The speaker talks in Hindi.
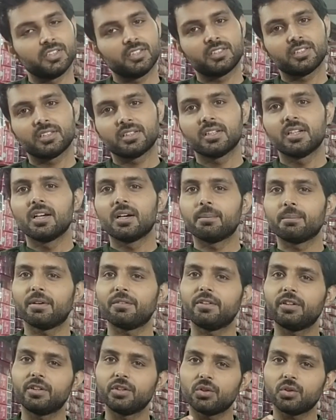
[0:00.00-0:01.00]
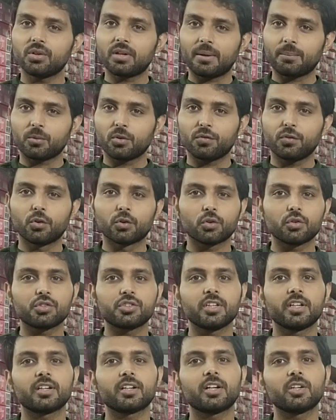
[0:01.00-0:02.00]
जी जी मैं वीडियो आपको फोटो
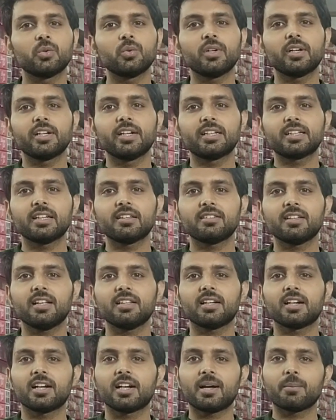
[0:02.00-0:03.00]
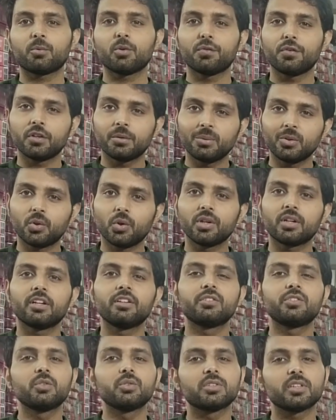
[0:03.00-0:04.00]
शेयर कर दूंगा रेट के साथ अगर आपको फिर भी कोई
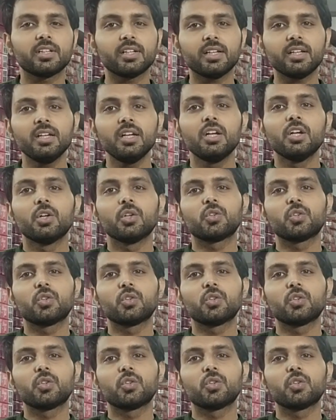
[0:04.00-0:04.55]
कंफ्यूजन है